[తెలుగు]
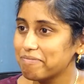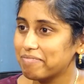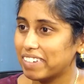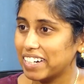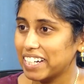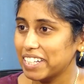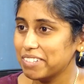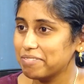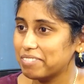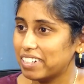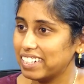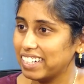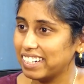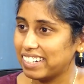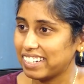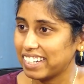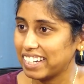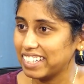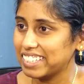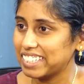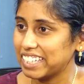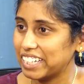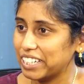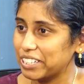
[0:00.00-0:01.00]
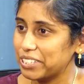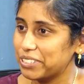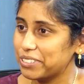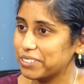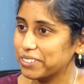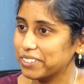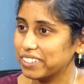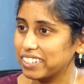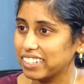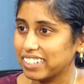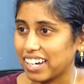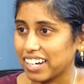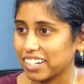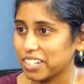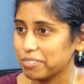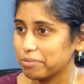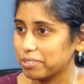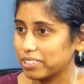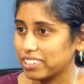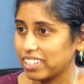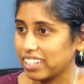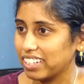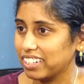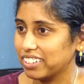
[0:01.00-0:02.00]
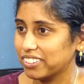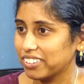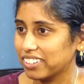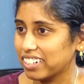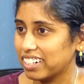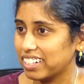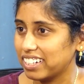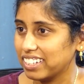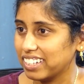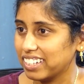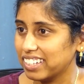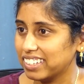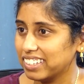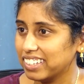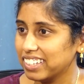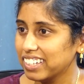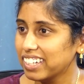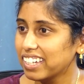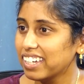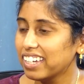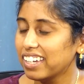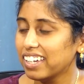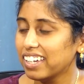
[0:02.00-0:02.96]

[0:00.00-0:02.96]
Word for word: మళ్ళీ మళ్ళీ ట్రై చేయొచ్చు ఇది కాకపోతే ఇంకొకటి అని